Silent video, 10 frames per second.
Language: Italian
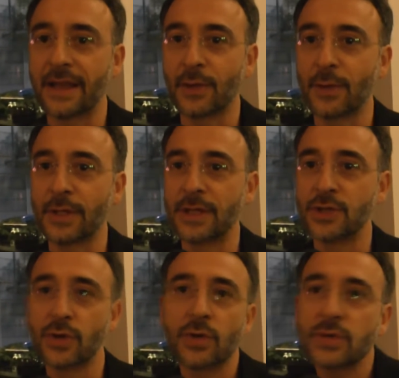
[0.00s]
le regole del
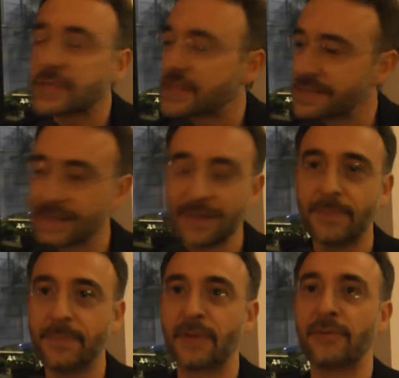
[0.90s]
gioco
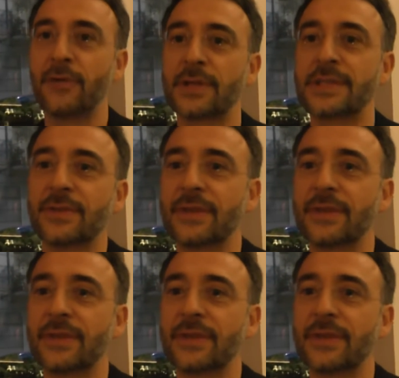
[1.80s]
senza per forza